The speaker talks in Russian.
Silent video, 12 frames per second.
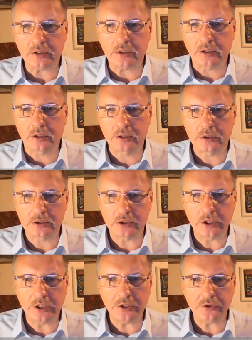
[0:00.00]
к
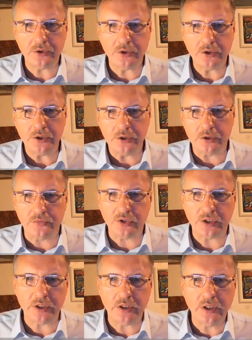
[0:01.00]
сожалению,
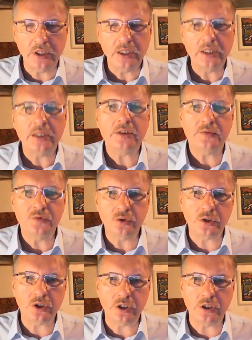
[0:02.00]
единственное, это
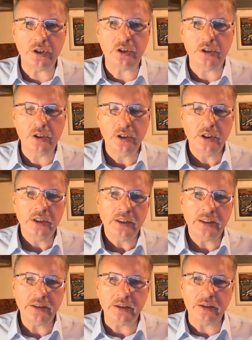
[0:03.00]
все-таки
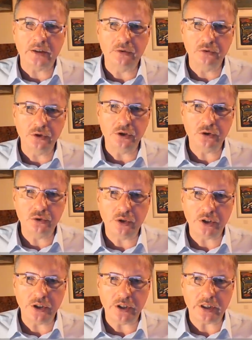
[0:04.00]
это
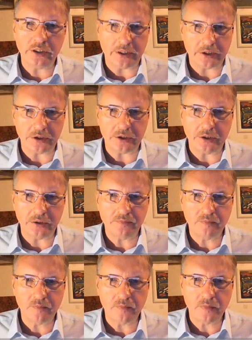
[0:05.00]
аудитория аннексии.
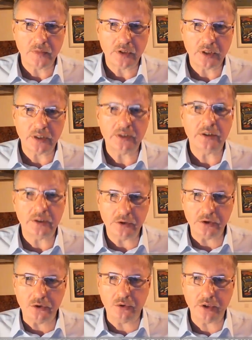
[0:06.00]
Это
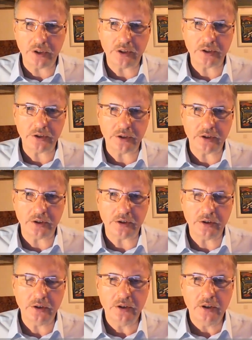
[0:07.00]
аудитория аннексии нет.
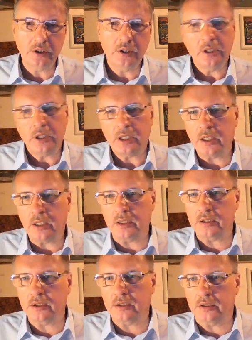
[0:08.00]

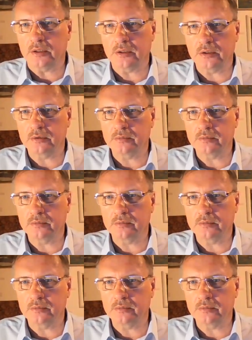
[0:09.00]
А